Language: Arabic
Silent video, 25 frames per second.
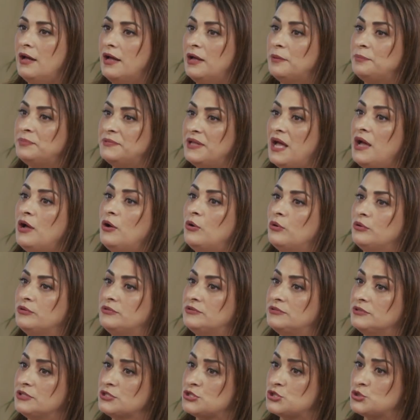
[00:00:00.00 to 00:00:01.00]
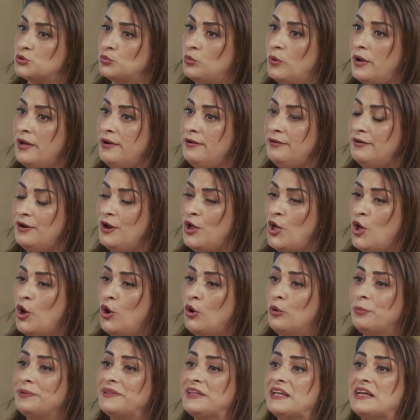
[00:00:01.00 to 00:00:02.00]
بتاخذ صور
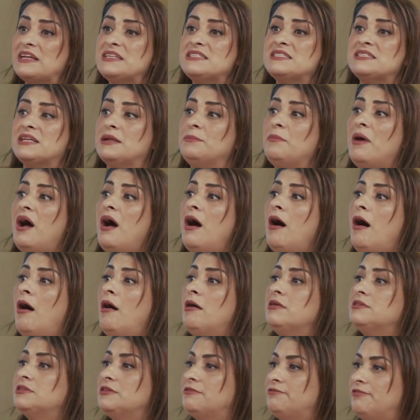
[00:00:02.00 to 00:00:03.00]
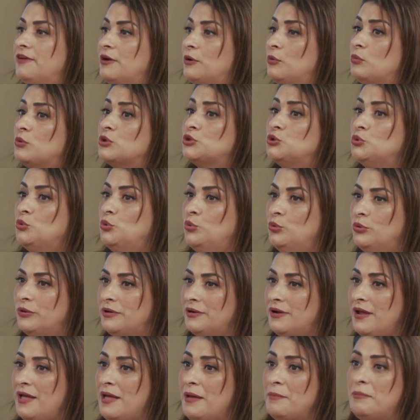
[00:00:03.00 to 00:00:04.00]
وبتخزن معها عاطفه وشعور
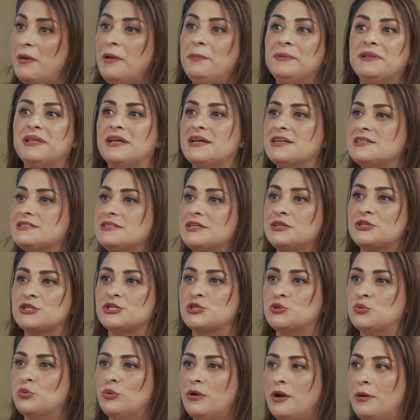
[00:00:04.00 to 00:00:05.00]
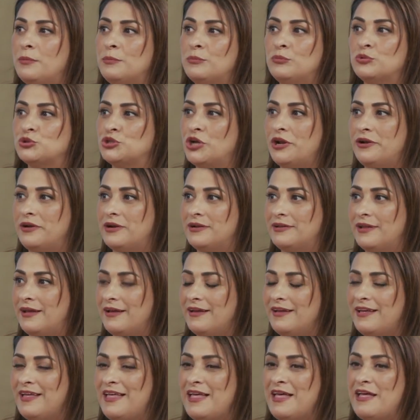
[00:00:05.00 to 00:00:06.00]
ما بتخزن الصوره مجرده
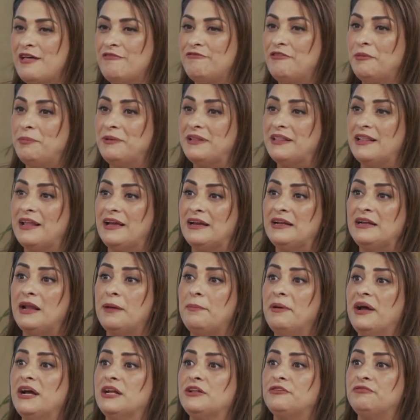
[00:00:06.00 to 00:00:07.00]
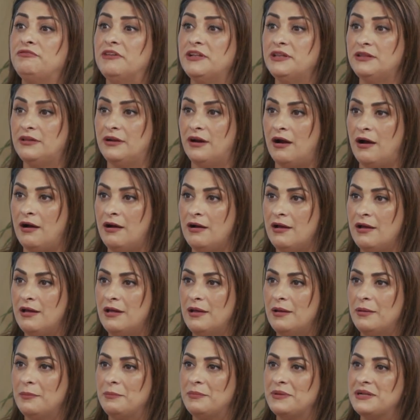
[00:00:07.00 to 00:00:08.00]
فبتلاقينا بعد فتره
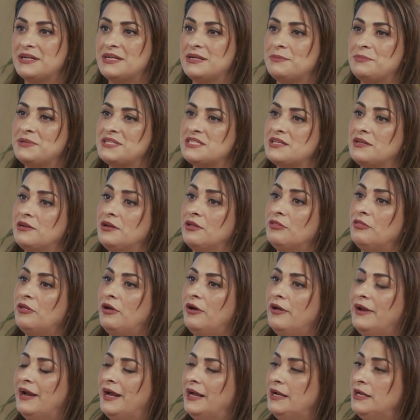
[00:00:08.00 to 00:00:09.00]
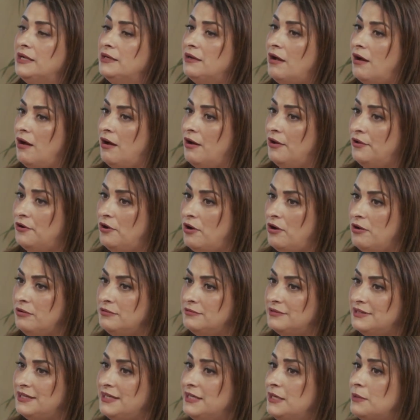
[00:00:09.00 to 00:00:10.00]
بصير يظهر علينا
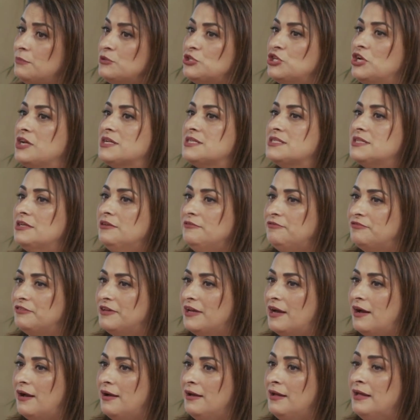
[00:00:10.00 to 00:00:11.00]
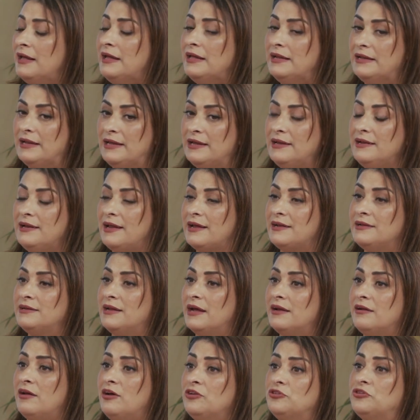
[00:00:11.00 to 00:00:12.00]
اعراض احنا مش حاسين فيها ليه
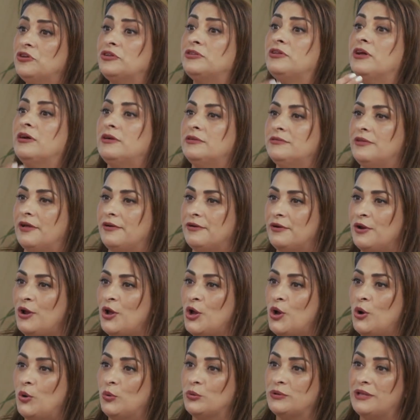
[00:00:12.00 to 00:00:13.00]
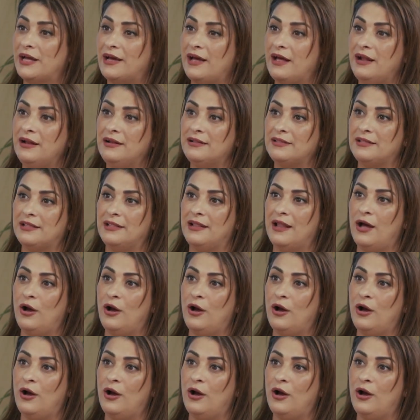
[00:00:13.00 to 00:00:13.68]
لاني انا حضرت اكثر ودخلت